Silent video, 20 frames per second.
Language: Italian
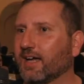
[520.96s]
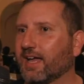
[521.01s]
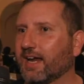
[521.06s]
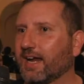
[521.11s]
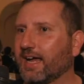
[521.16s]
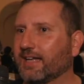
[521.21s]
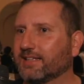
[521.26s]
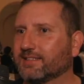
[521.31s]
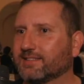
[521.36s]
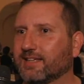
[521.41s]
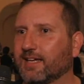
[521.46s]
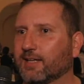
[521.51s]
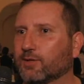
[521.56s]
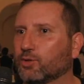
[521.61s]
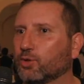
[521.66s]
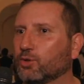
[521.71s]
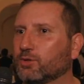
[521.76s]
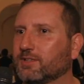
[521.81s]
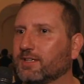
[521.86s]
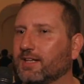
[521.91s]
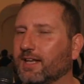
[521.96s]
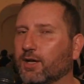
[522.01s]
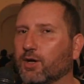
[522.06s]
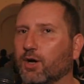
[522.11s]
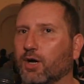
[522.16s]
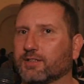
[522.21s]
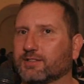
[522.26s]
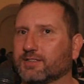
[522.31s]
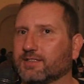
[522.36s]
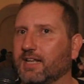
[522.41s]
eh, grazie a tutti i
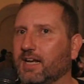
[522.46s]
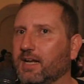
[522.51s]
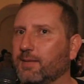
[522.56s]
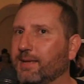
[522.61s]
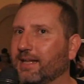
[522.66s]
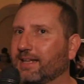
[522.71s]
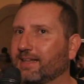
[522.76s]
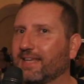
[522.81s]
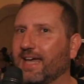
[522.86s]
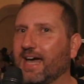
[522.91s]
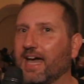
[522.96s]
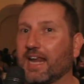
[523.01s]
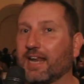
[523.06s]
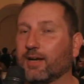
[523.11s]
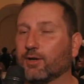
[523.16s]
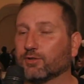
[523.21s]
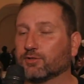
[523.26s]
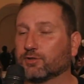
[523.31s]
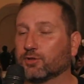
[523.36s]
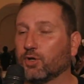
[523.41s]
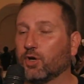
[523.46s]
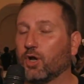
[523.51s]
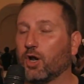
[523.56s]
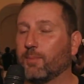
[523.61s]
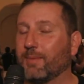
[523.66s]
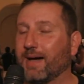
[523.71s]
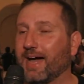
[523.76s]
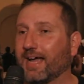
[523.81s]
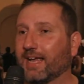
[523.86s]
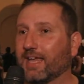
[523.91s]
negozi di alimentari e non
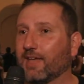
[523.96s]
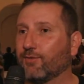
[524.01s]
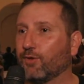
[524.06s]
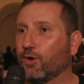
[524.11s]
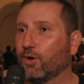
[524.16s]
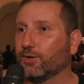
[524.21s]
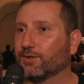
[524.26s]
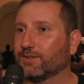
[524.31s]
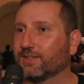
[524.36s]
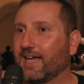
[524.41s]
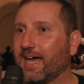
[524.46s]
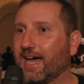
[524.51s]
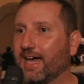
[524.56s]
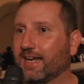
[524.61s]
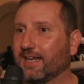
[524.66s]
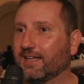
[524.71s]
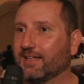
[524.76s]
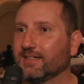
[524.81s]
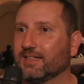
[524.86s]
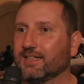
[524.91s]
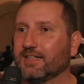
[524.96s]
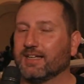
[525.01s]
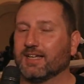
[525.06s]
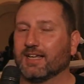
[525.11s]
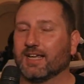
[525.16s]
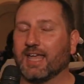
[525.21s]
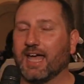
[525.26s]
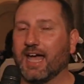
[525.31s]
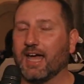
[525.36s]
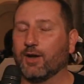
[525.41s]
solo, ma anche ai volontari
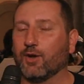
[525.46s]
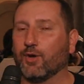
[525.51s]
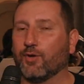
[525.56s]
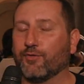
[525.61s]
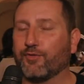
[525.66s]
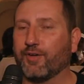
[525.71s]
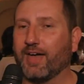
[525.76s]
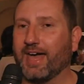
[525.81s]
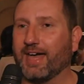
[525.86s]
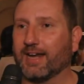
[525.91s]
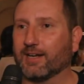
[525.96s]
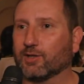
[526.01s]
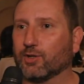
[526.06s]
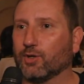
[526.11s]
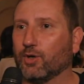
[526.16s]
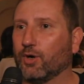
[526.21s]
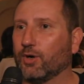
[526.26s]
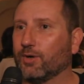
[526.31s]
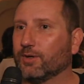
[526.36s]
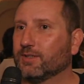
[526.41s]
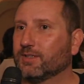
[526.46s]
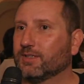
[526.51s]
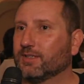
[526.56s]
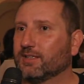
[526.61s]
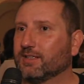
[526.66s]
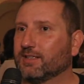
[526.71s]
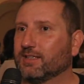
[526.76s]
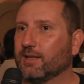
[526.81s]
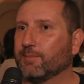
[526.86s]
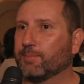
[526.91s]
che hanno offerto
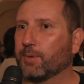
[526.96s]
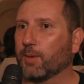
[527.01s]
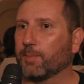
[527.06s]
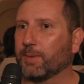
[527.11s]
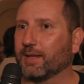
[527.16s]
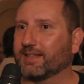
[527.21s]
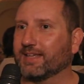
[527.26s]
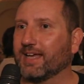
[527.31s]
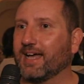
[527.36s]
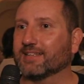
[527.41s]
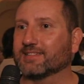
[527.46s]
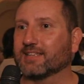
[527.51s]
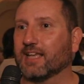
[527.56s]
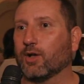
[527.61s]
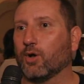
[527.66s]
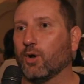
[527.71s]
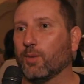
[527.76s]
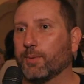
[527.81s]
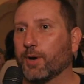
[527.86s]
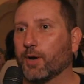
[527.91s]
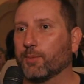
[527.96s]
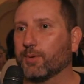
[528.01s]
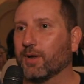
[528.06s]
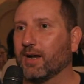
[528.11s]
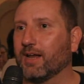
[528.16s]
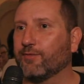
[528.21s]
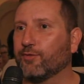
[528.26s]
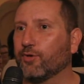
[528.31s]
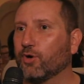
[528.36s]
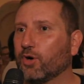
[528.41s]
di propria tasca e col proprio
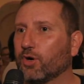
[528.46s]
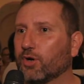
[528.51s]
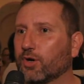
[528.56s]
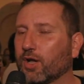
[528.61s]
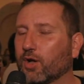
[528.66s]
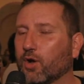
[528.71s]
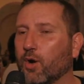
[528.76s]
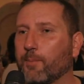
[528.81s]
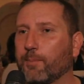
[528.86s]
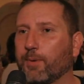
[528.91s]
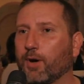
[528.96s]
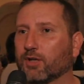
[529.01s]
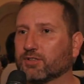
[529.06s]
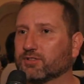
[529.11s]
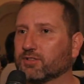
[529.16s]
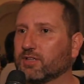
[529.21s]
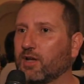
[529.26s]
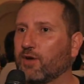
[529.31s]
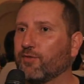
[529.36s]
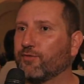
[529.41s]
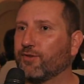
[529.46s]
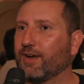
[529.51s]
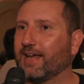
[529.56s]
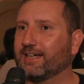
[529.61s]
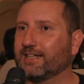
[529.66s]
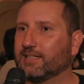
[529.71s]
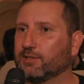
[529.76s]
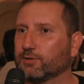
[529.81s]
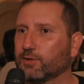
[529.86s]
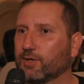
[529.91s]
lavoro, è composto da un
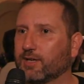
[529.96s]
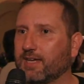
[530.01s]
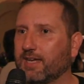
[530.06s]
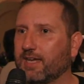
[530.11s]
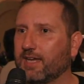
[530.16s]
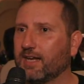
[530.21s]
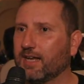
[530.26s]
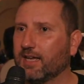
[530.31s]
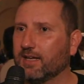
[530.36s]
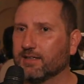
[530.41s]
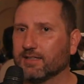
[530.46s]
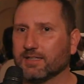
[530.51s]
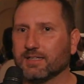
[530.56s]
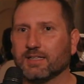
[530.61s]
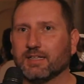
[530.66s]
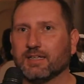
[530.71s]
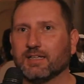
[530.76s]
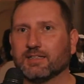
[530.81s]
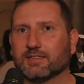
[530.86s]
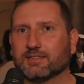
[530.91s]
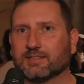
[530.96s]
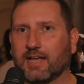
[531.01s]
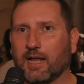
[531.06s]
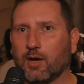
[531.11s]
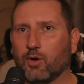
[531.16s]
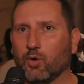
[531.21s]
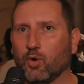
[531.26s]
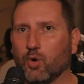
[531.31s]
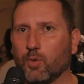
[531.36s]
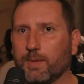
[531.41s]
flan di zucchine,
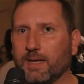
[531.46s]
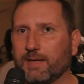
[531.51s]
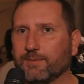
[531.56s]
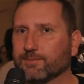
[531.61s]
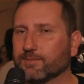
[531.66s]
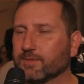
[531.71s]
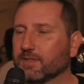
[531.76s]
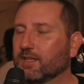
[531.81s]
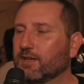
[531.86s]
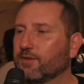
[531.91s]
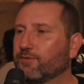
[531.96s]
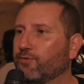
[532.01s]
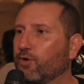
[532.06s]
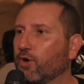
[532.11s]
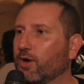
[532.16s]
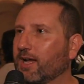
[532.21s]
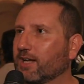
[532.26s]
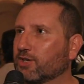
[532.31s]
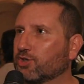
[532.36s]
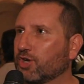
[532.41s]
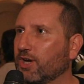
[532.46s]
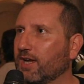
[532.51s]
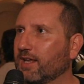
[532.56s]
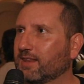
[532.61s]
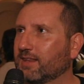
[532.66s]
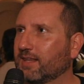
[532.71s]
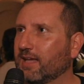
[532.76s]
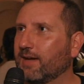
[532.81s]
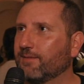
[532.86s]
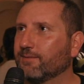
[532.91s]
salumi,
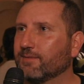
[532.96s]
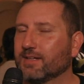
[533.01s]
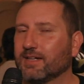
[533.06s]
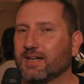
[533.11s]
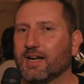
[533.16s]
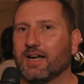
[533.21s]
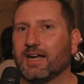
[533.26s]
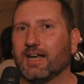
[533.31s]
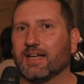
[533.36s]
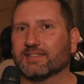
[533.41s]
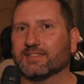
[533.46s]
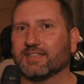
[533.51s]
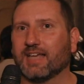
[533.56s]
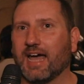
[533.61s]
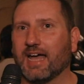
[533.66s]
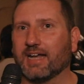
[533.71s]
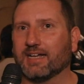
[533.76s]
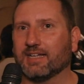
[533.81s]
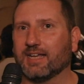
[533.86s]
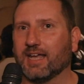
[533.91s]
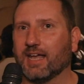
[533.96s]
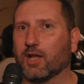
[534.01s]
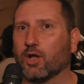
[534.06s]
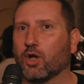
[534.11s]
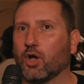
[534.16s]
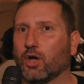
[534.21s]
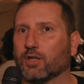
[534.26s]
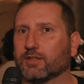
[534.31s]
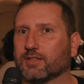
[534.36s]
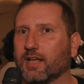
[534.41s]
focaccetta, lasagne
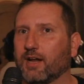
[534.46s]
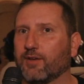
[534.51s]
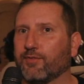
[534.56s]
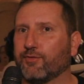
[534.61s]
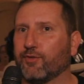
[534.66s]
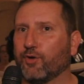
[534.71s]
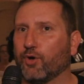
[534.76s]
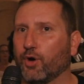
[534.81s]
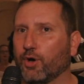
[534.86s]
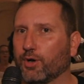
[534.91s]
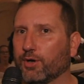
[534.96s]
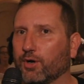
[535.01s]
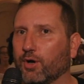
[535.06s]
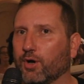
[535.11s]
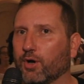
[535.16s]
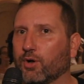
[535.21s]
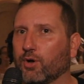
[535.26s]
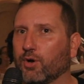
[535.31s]
cotte al forno